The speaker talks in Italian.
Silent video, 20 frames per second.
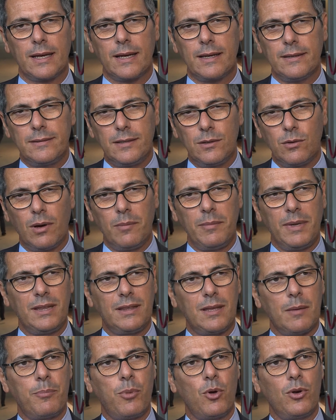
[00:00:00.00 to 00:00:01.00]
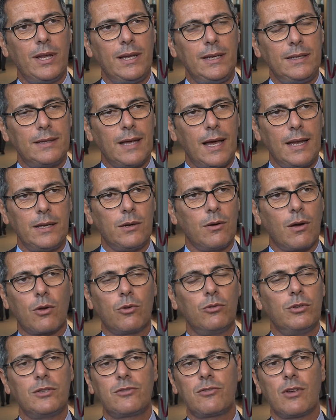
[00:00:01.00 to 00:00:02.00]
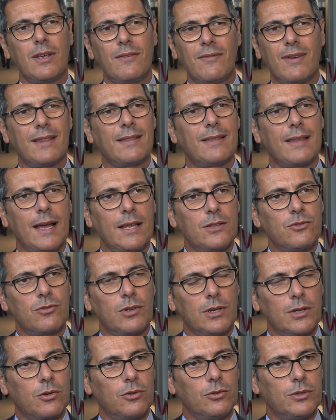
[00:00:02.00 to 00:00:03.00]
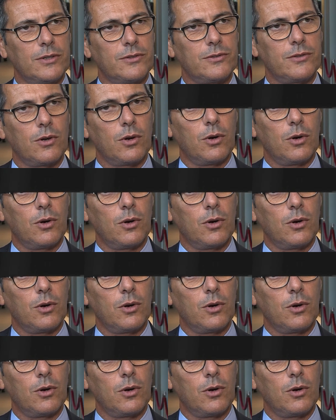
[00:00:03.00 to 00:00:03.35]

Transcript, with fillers: che sicuramente pone l'Italia in una condizione di vantaggio nel contesto